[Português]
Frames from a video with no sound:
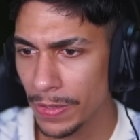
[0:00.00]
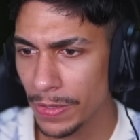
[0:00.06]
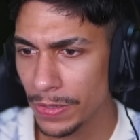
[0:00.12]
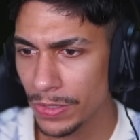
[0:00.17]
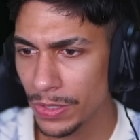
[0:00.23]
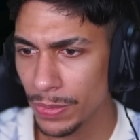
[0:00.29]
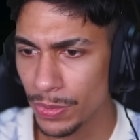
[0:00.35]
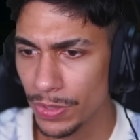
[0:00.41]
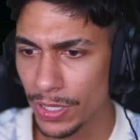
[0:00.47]

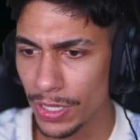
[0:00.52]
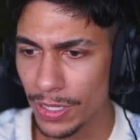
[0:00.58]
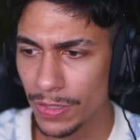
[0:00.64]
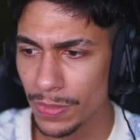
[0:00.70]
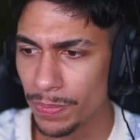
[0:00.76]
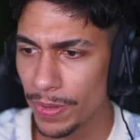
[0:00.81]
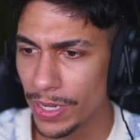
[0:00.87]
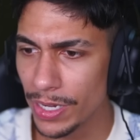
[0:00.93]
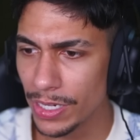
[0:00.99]
Tipo, tem as
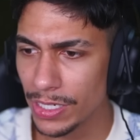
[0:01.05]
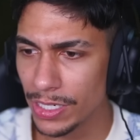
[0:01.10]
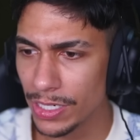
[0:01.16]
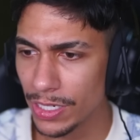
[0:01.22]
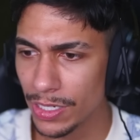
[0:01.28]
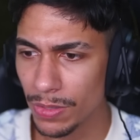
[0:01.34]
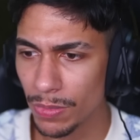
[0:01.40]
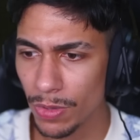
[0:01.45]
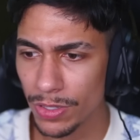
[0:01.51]

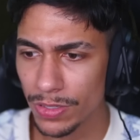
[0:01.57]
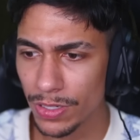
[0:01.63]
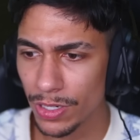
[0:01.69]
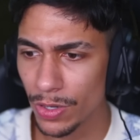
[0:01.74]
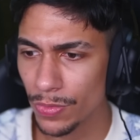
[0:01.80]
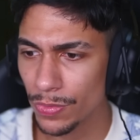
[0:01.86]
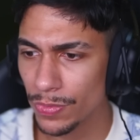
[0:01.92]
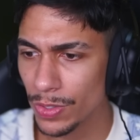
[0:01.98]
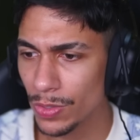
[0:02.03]
paredinhas que mostra que
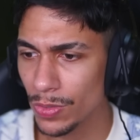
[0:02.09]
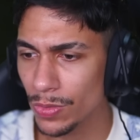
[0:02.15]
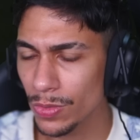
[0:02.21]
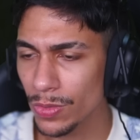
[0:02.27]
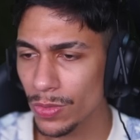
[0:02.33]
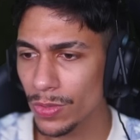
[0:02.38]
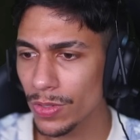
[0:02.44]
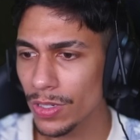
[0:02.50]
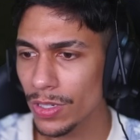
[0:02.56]
é o fim
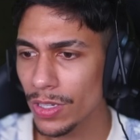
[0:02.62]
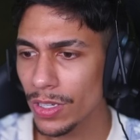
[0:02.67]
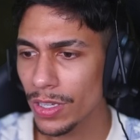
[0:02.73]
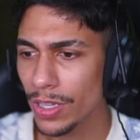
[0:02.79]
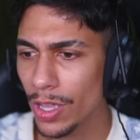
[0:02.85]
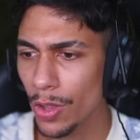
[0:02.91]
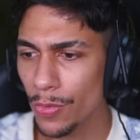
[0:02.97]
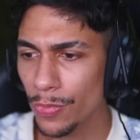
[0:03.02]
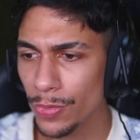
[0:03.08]
do.
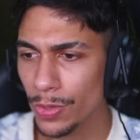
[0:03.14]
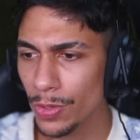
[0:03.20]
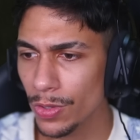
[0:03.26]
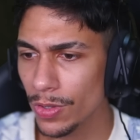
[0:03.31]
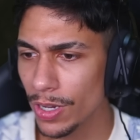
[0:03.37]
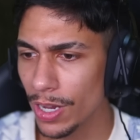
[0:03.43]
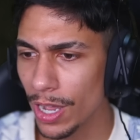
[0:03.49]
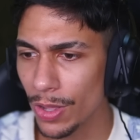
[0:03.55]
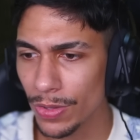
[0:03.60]
É o fim do
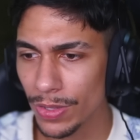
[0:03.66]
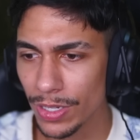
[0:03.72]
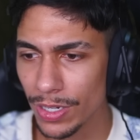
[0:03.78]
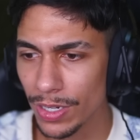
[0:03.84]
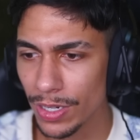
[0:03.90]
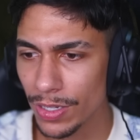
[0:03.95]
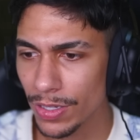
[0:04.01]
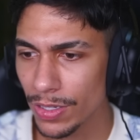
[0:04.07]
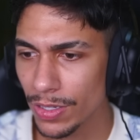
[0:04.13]
local, tá
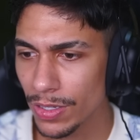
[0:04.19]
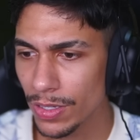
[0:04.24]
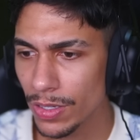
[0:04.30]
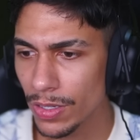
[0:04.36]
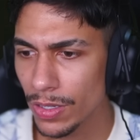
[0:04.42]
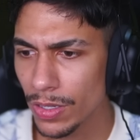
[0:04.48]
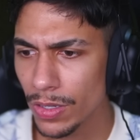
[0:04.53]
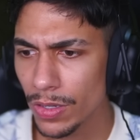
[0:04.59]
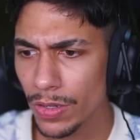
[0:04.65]
ligado?
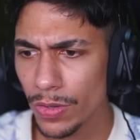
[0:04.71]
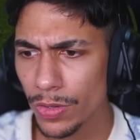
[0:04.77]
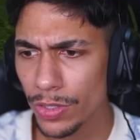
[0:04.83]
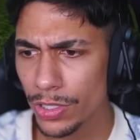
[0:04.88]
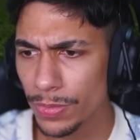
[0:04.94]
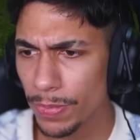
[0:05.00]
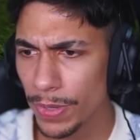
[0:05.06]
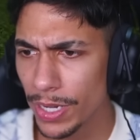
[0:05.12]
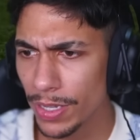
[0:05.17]

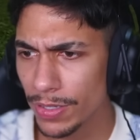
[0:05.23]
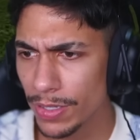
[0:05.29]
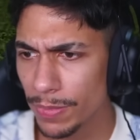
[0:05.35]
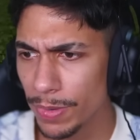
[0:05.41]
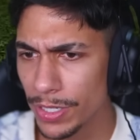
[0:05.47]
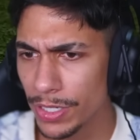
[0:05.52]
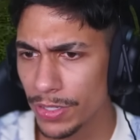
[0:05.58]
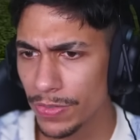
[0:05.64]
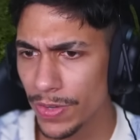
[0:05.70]
Oxe, pera aí, essa
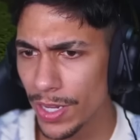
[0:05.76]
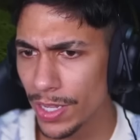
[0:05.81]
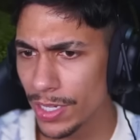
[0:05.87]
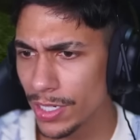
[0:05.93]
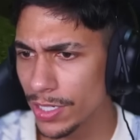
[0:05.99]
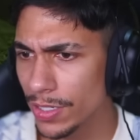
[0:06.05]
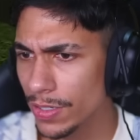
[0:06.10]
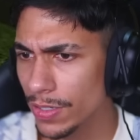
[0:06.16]
parte é diferente.